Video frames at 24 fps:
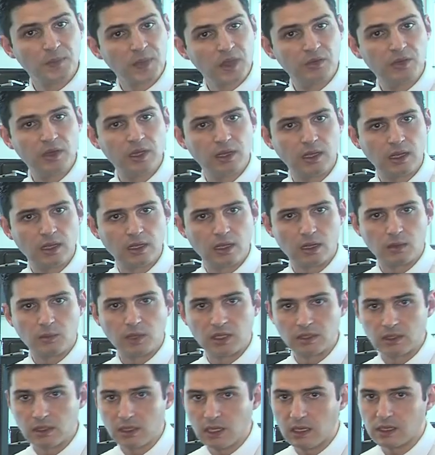في يناير
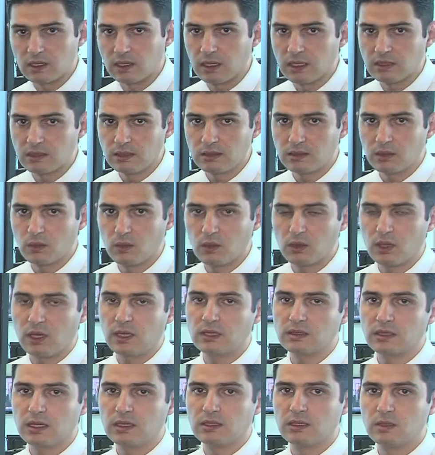الماضي لكن هذه
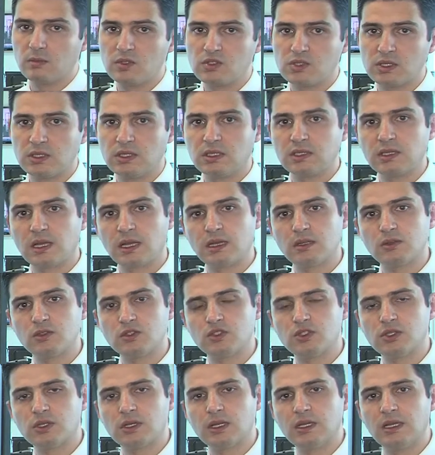التوقعات ايضا من جديد كانت
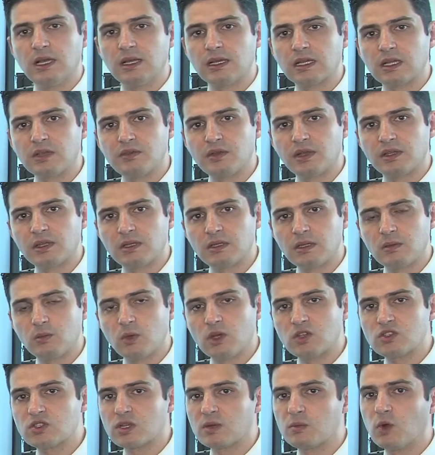تشير الى انخفاض
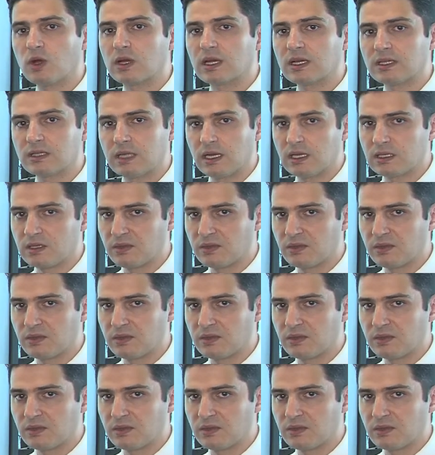المؤشر بواقع